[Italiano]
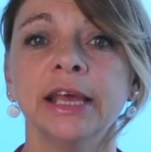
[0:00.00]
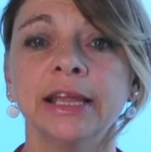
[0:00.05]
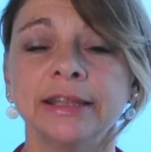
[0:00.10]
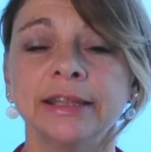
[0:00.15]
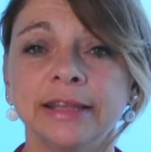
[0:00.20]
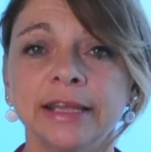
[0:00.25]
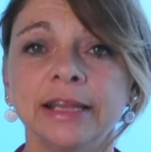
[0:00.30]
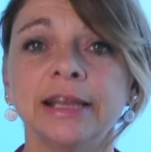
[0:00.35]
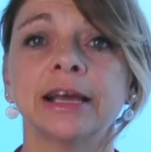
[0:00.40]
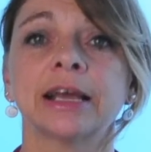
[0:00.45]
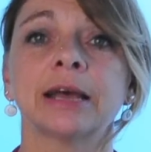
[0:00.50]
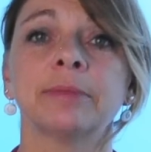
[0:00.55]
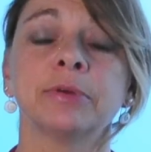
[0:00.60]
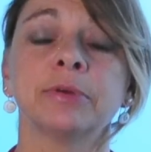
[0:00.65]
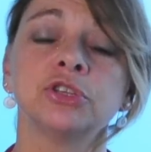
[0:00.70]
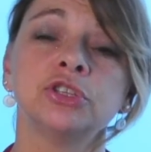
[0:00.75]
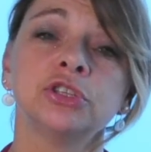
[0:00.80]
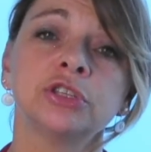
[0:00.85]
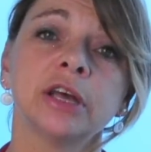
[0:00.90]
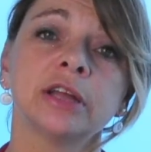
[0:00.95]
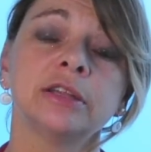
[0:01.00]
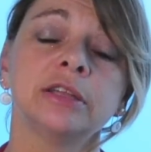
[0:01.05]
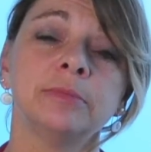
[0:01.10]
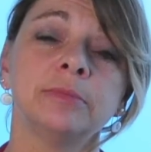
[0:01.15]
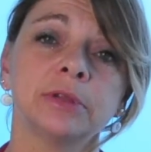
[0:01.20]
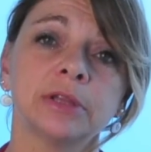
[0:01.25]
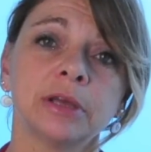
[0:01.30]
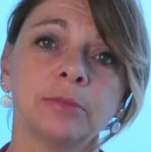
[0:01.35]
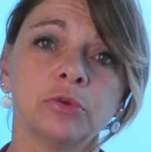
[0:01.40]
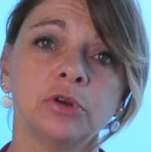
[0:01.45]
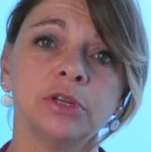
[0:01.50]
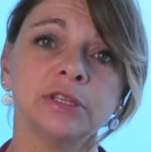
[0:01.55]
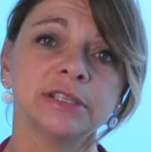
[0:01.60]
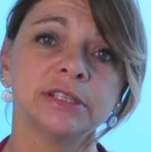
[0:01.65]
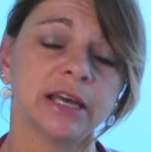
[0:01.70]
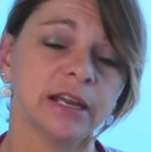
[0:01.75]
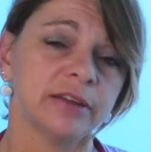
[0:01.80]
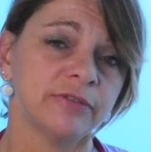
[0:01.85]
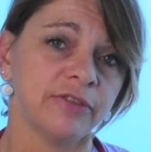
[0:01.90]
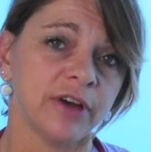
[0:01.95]
della capacità di
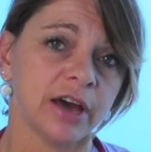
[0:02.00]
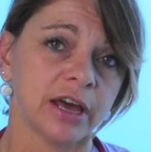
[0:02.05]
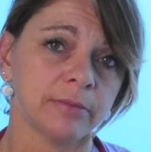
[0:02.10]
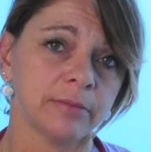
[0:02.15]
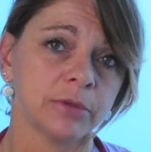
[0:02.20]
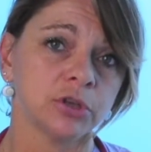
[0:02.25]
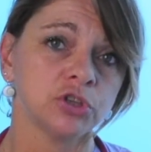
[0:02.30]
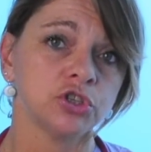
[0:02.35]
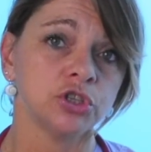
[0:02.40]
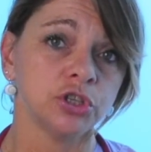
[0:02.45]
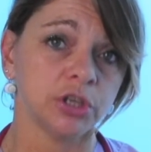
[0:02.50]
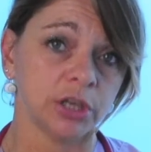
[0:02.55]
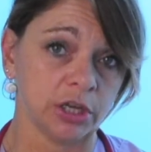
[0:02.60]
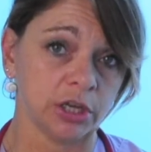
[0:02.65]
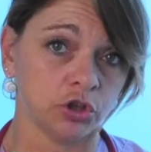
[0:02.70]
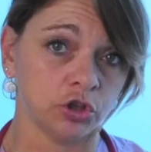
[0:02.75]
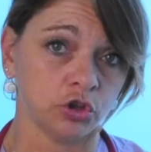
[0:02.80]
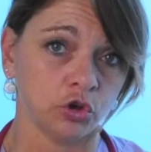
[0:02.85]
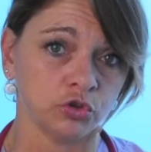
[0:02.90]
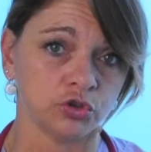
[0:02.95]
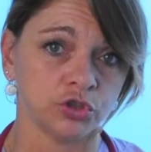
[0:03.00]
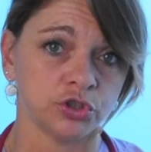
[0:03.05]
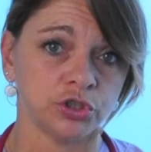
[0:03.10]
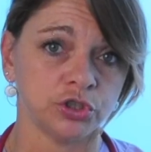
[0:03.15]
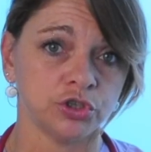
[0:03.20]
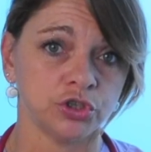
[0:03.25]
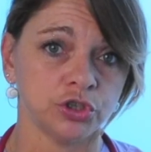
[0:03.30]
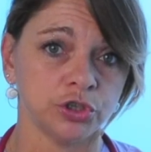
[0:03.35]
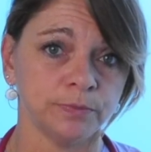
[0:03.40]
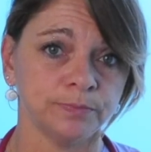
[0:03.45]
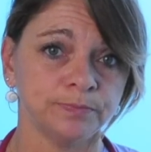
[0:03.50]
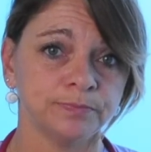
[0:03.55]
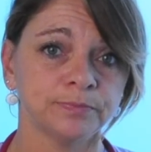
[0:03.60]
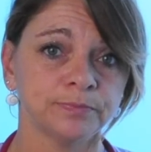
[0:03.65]
metabolizzare farmaci tossici.